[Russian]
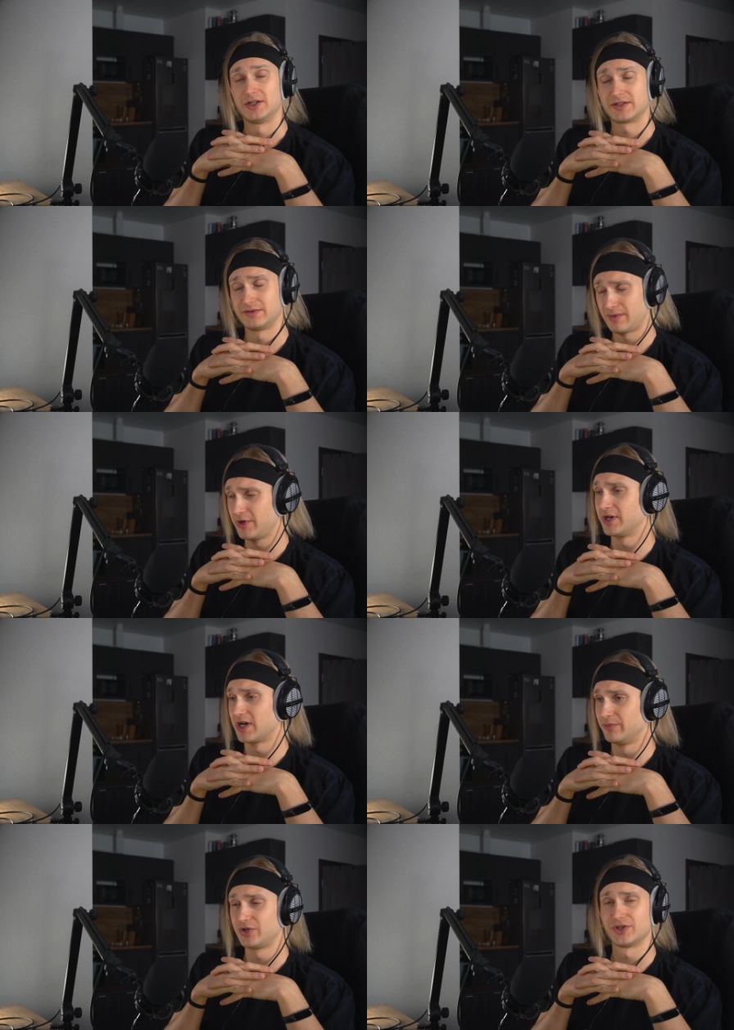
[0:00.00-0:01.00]
с вами, как
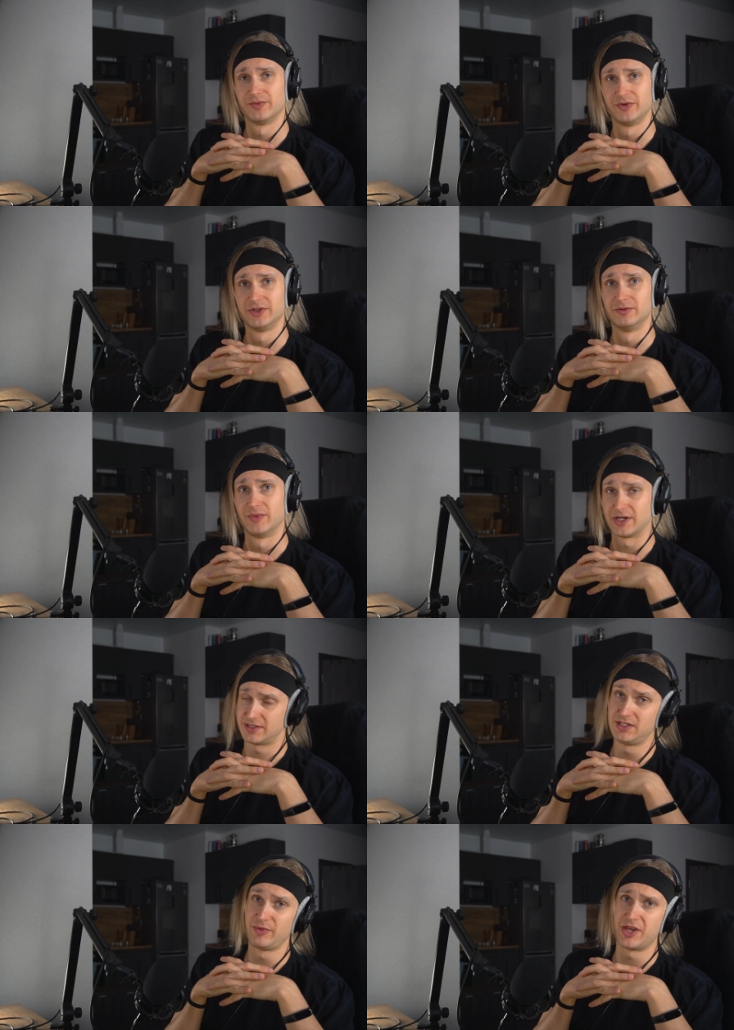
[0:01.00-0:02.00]
обычно, был Максим.